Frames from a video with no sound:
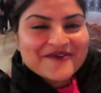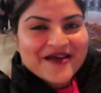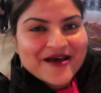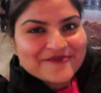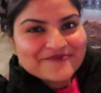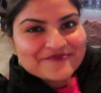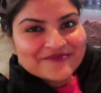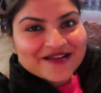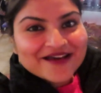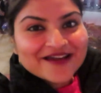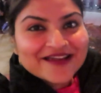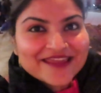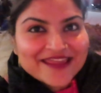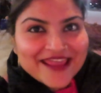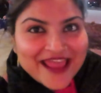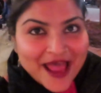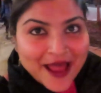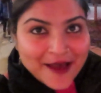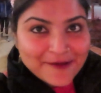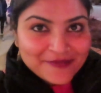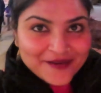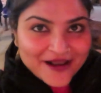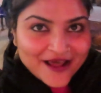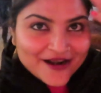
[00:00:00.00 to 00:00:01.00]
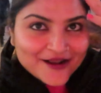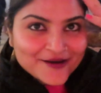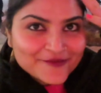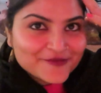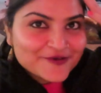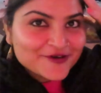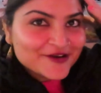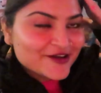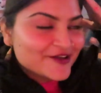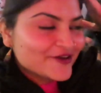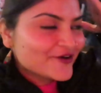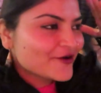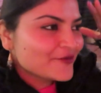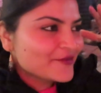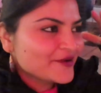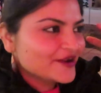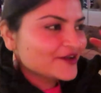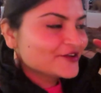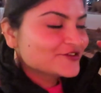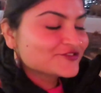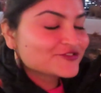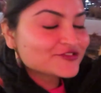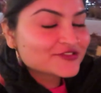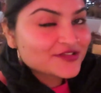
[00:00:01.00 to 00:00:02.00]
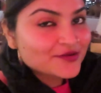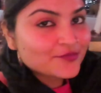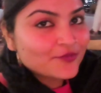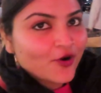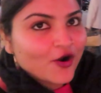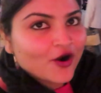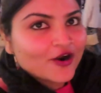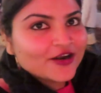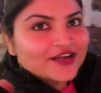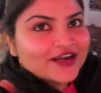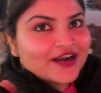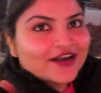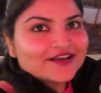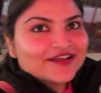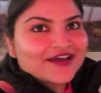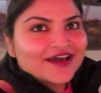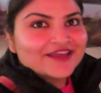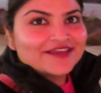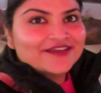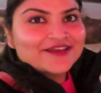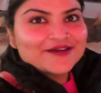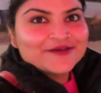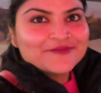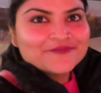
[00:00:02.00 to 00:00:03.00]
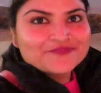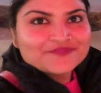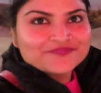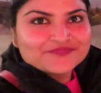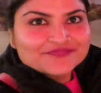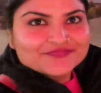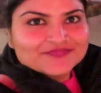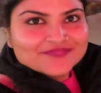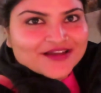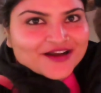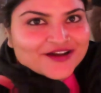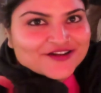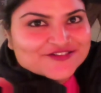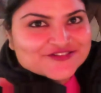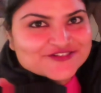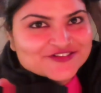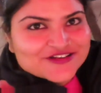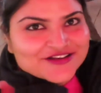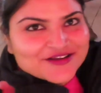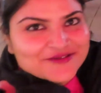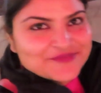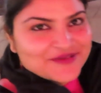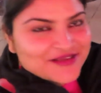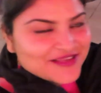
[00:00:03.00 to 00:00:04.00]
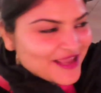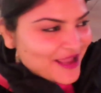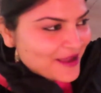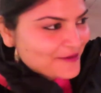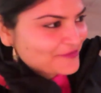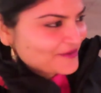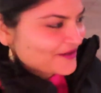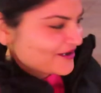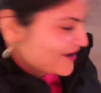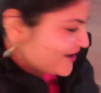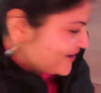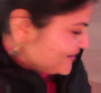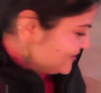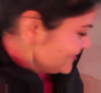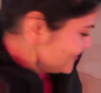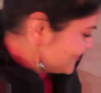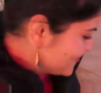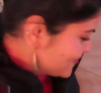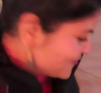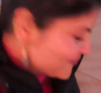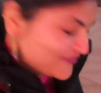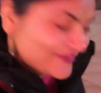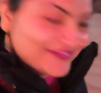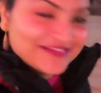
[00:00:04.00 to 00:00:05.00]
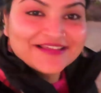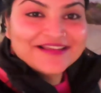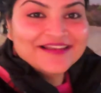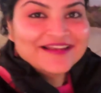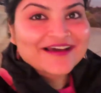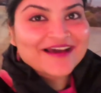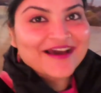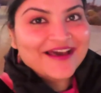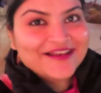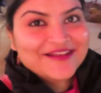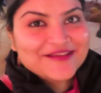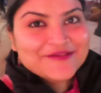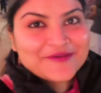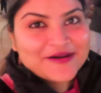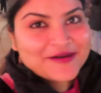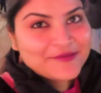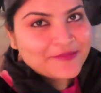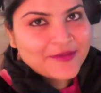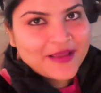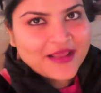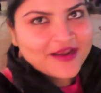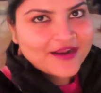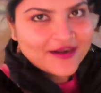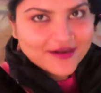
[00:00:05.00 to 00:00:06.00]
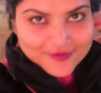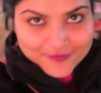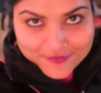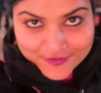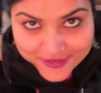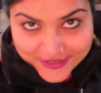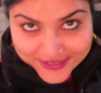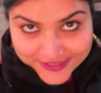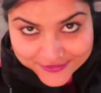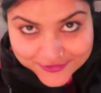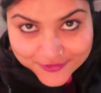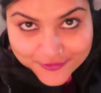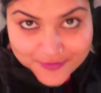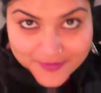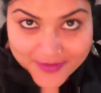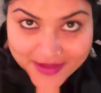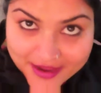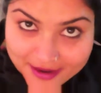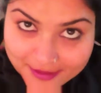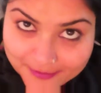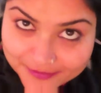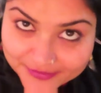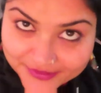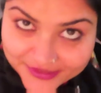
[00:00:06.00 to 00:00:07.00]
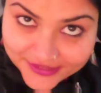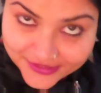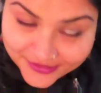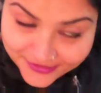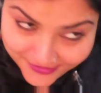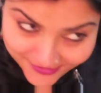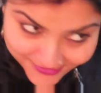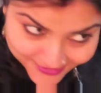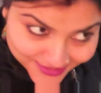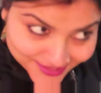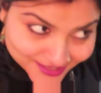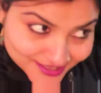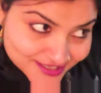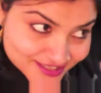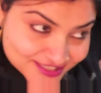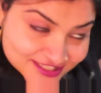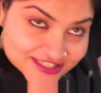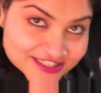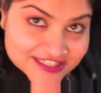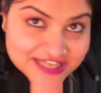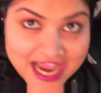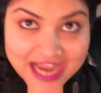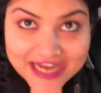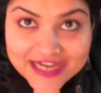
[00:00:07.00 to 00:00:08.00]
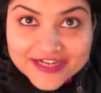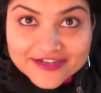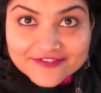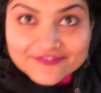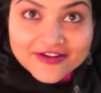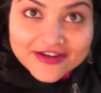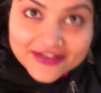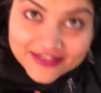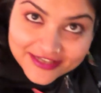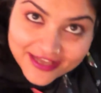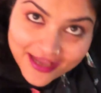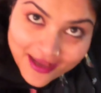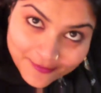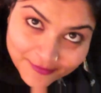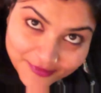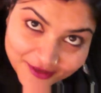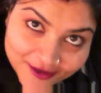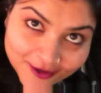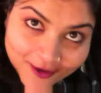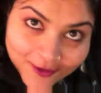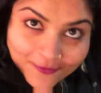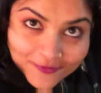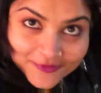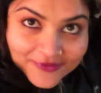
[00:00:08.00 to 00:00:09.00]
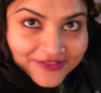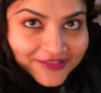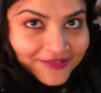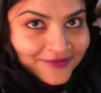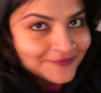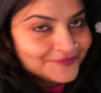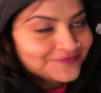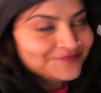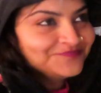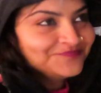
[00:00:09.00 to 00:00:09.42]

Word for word: मैं अपना कैप लाना भूल गई और मैंने अंशुल से बहुत डांट खाई है अंशल ने अपनी कैप लगा ली गोविंद ने लगा ली बट मैं लाना भूल गई तो मैं अपनी जैकेट वाली कैप लगाऊंगी